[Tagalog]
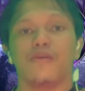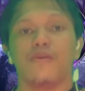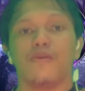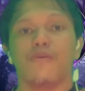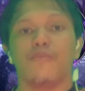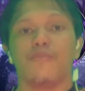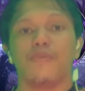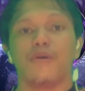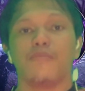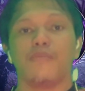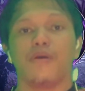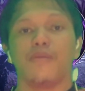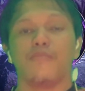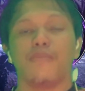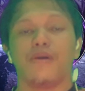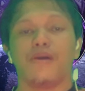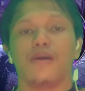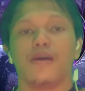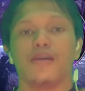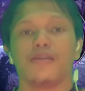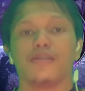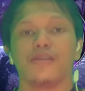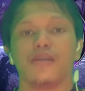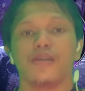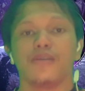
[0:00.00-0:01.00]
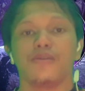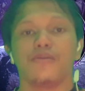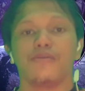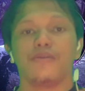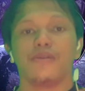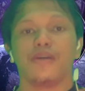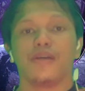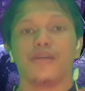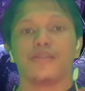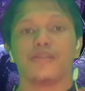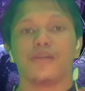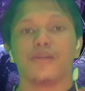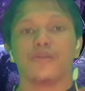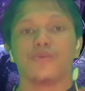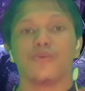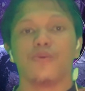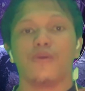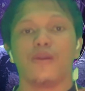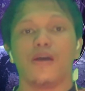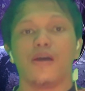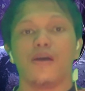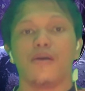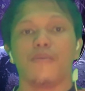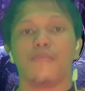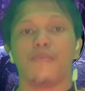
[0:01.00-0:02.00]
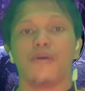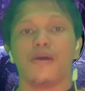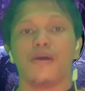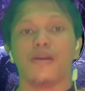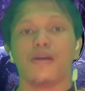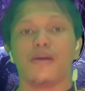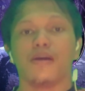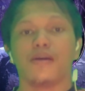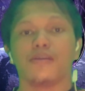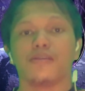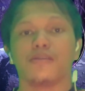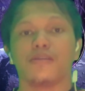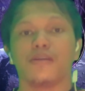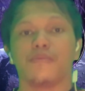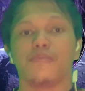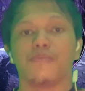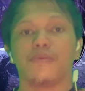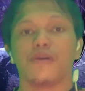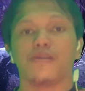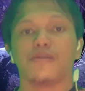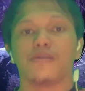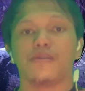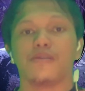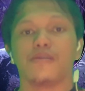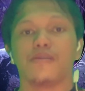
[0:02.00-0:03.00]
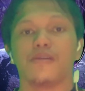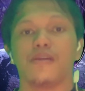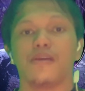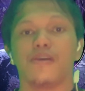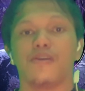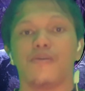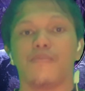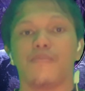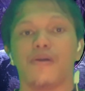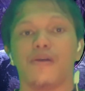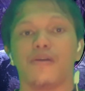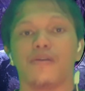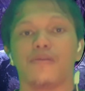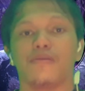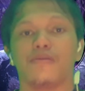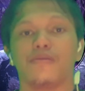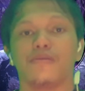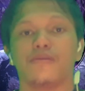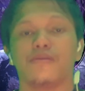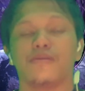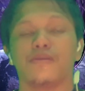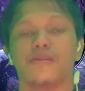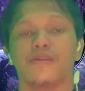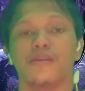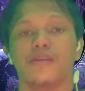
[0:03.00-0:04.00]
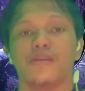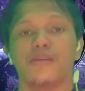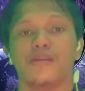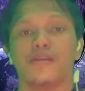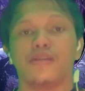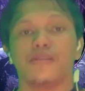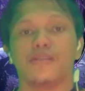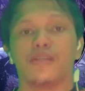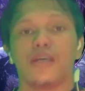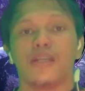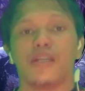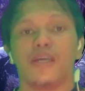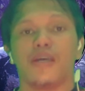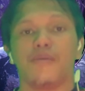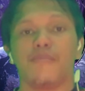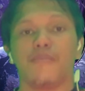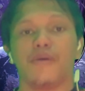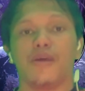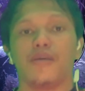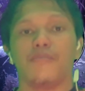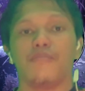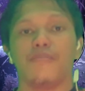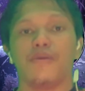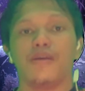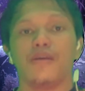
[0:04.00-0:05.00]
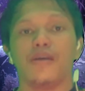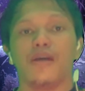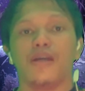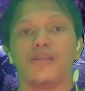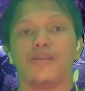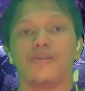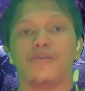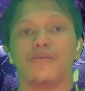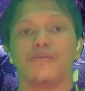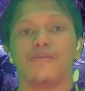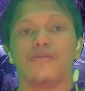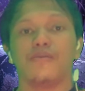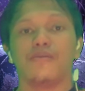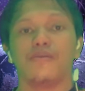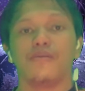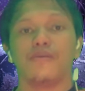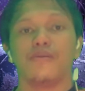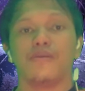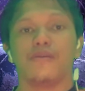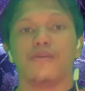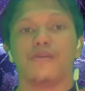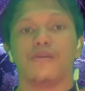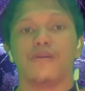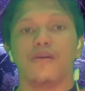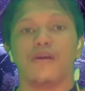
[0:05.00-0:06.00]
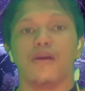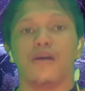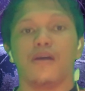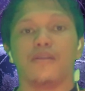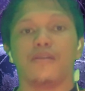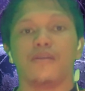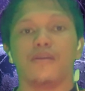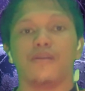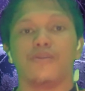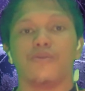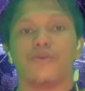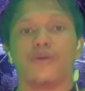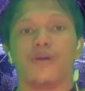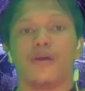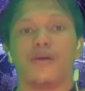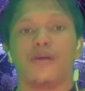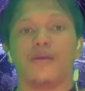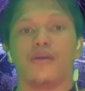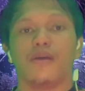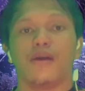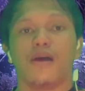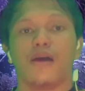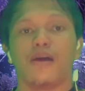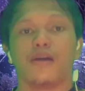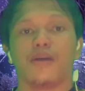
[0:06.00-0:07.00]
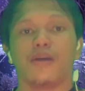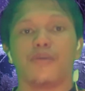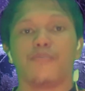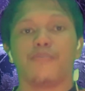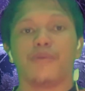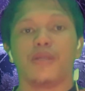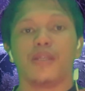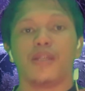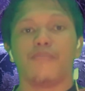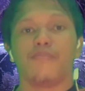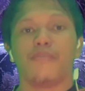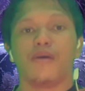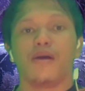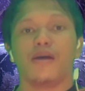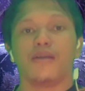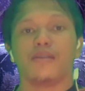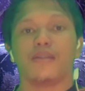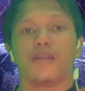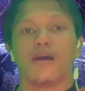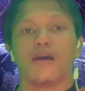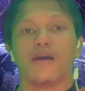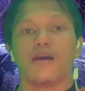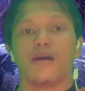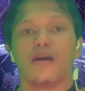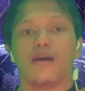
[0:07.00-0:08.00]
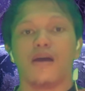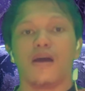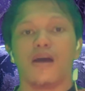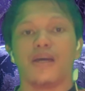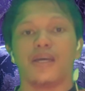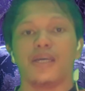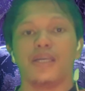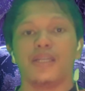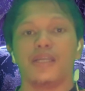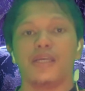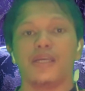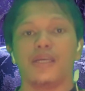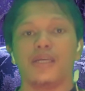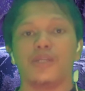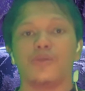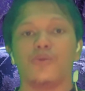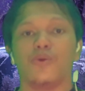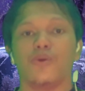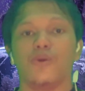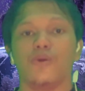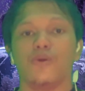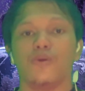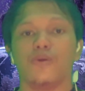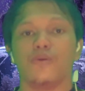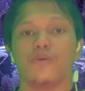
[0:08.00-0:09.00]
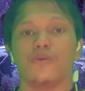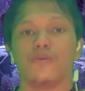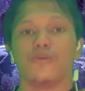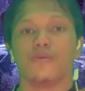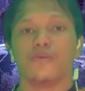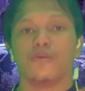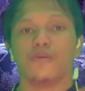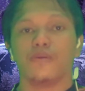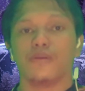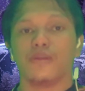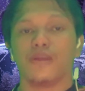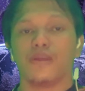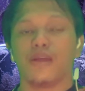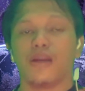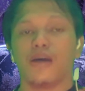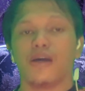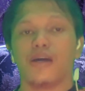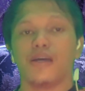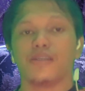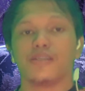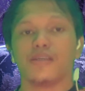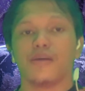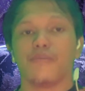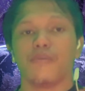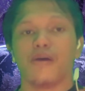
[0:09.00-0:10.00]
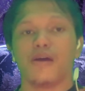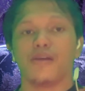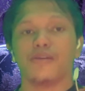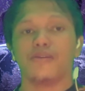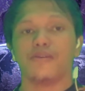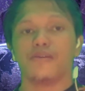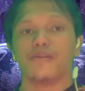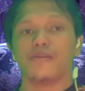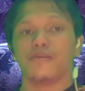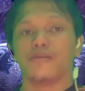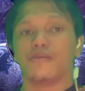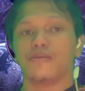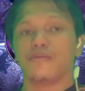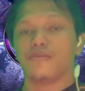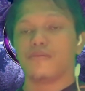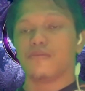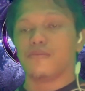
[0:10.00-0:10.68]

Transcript: upang magbigay sa inyo ng isang tulak para kay Sir Francis Leo Marcos. Sana'y maibigan nyo at ito ay aking pinamagatang ang iniidulo. Tara guys, samahan nyo ako.